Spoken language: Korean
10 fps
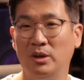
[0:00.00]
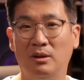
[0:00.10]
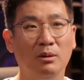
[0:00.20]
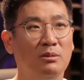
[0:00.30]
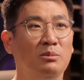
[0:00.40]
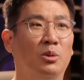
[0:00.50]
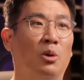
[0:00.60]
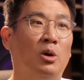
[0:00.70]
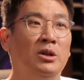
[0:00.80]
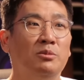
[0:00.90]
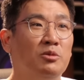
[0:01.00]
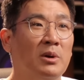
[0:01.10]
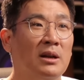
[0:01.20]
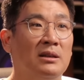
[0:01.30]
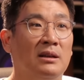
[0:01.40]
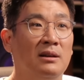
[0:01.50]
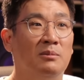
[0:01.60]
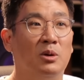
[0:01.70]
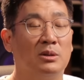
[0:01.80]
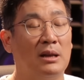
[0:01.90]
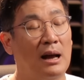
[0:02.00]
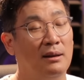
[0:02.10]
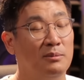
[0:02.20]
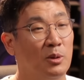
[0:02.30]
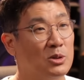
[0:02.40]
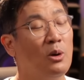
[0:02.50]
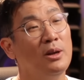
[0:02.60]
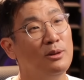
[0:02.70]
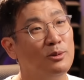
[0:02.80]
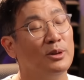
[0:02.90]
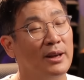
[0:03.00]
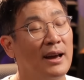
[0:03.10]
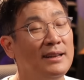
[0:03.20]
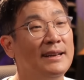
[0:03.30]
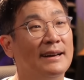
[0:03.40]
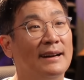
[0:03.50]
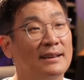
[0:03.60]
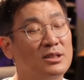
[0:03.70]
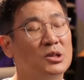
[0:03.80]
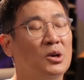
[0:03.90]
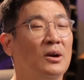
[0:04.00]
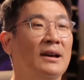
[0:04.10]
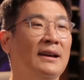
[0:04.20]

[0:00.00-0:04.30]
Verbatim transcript: 이거는 뭐 어린이뿐만 아니라 뭐 다뭐 뭐 성인들도 이렇게 하니까 그렇죠.